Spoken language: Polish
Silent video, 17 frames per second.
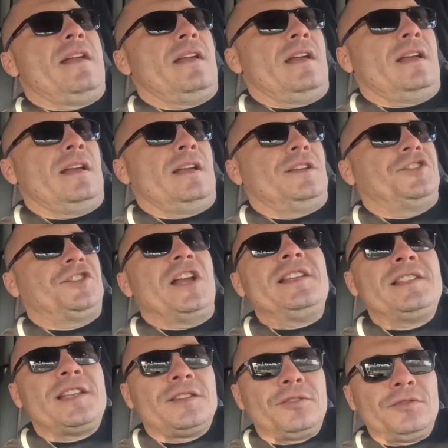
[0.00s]
E,
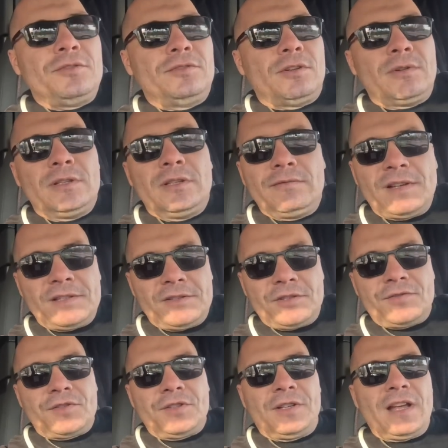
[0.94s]
szansa to doładować
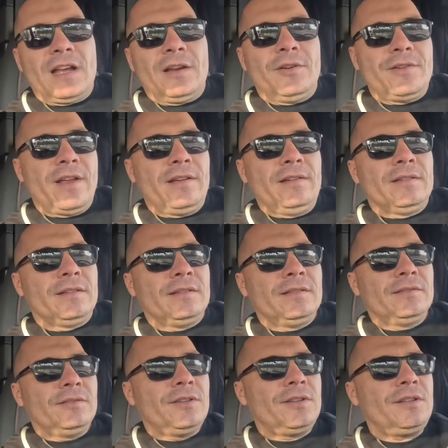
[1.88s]
coś w Chicago, nie?
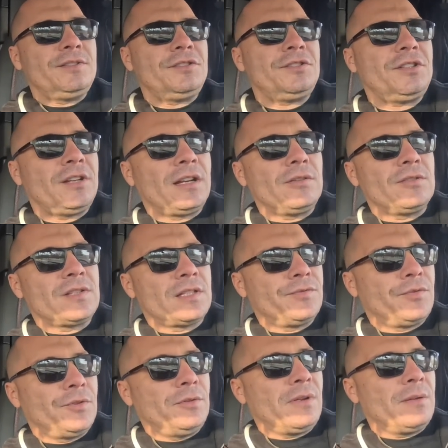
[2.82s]
No i dziś rano
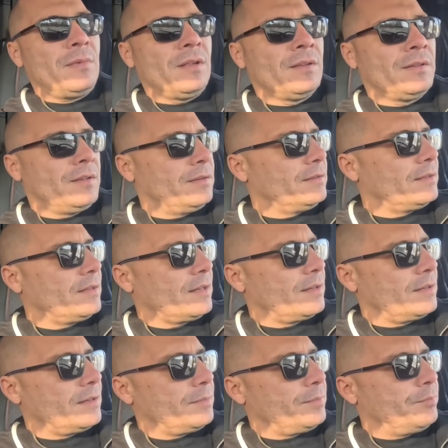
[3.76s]
zadzwoniłem, tak
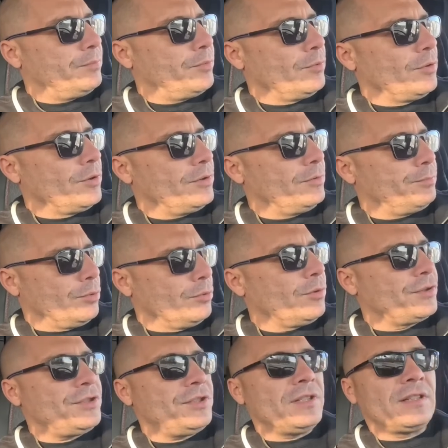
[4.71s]
pół, pół
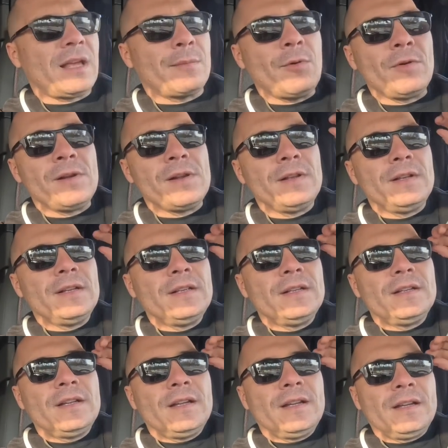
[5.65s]
godziny temu,
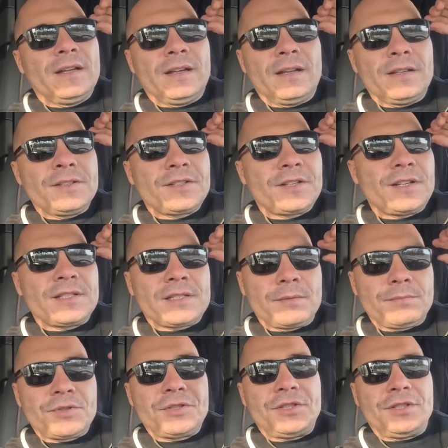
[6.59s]
e, że
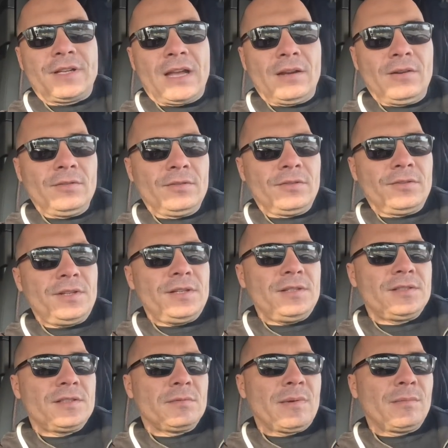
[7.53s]
jestem przy Chicago, no
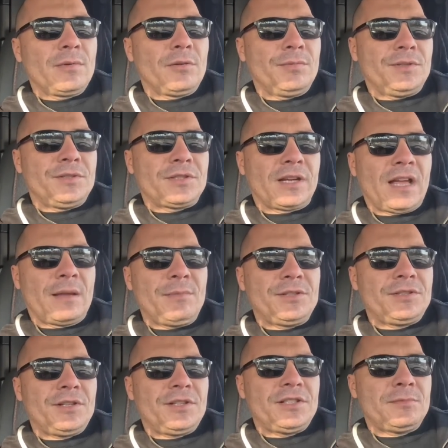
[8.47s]
i co mam robić?
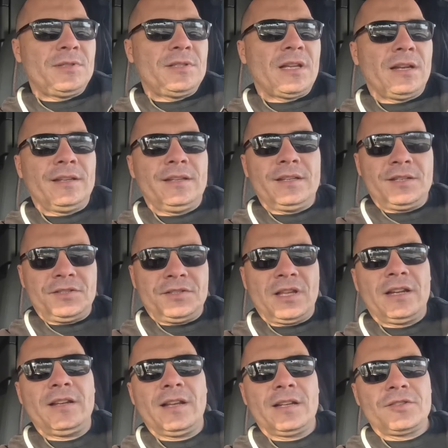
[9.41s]
Czekamy, czy jedziemy dalej? Jedź
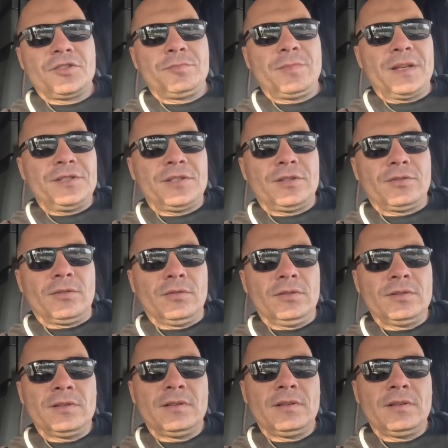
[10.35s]
dalej, jak coś będzie, to